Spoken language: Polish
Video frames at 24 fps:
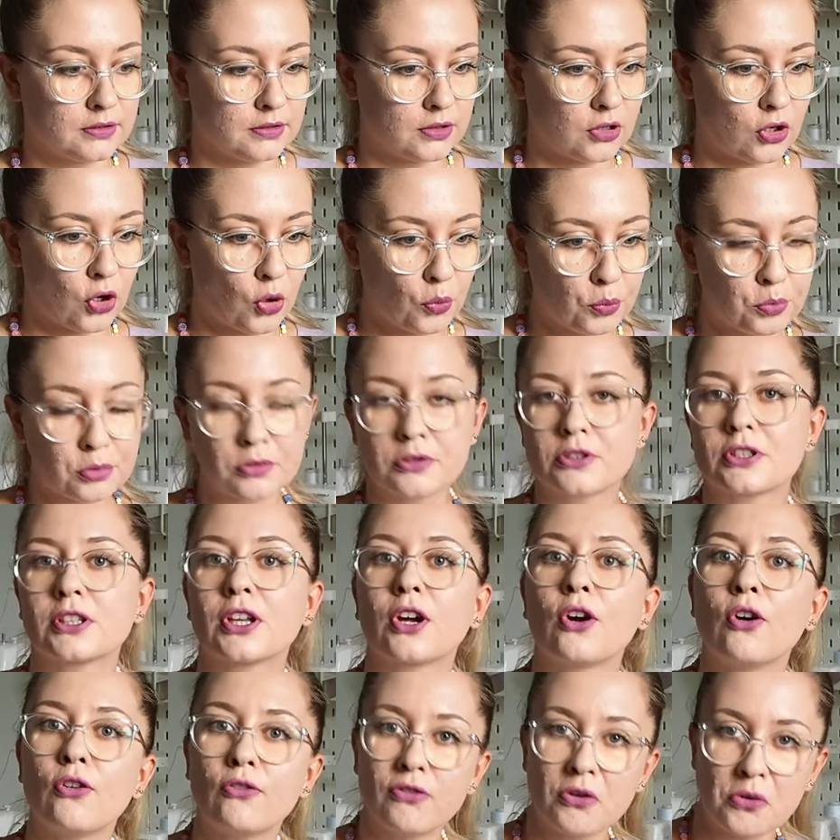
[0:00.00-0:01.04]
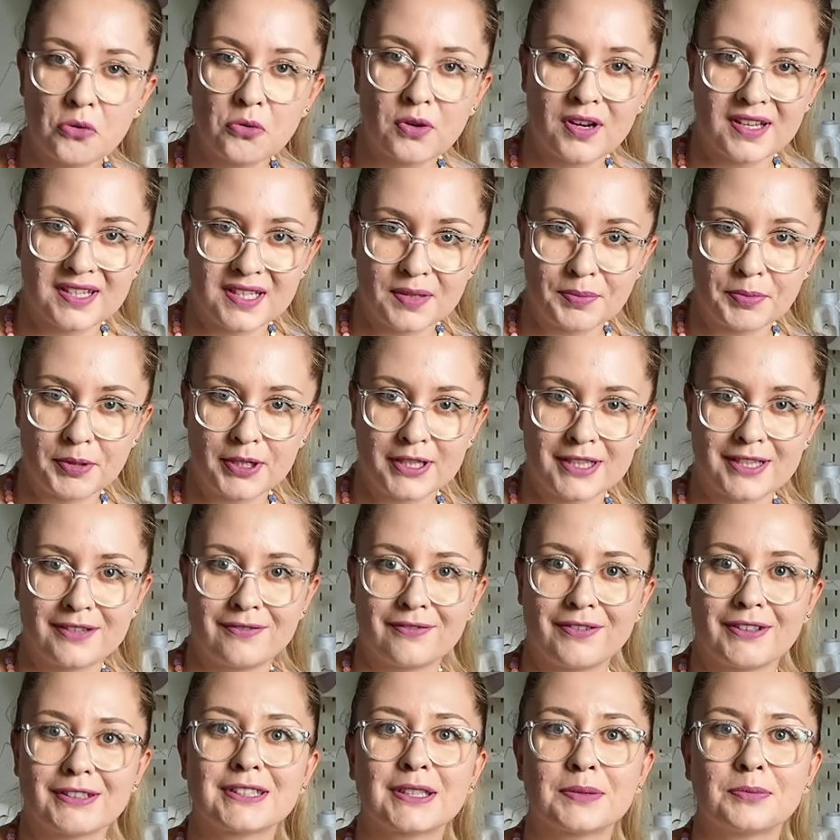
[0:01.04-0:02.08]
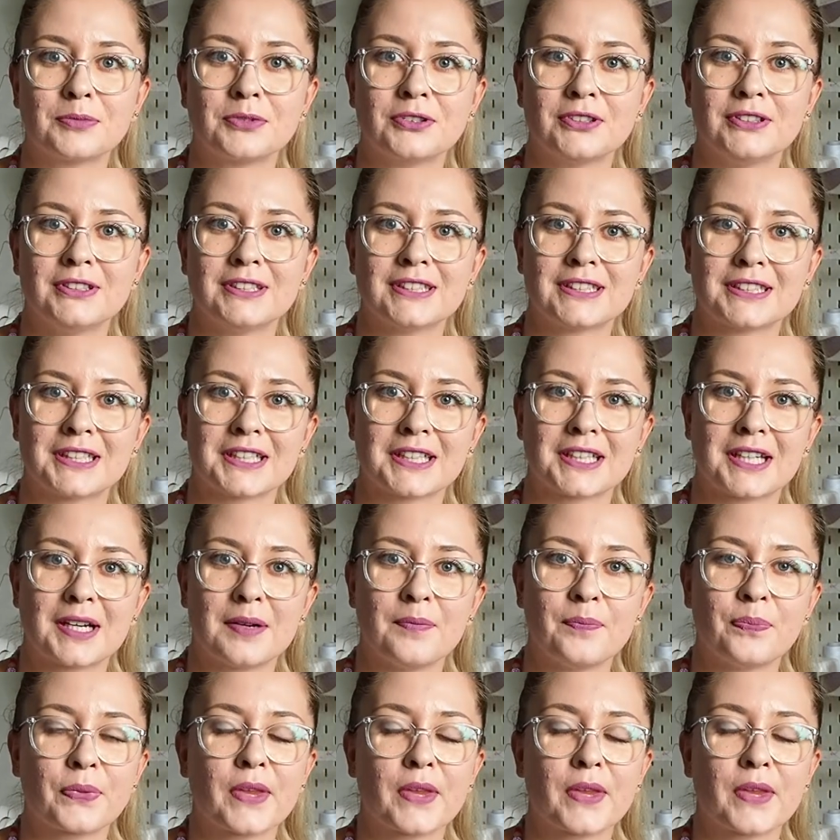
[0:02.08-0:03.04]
Oprócz tego w ogóle zapraszam Was na mój Instagram.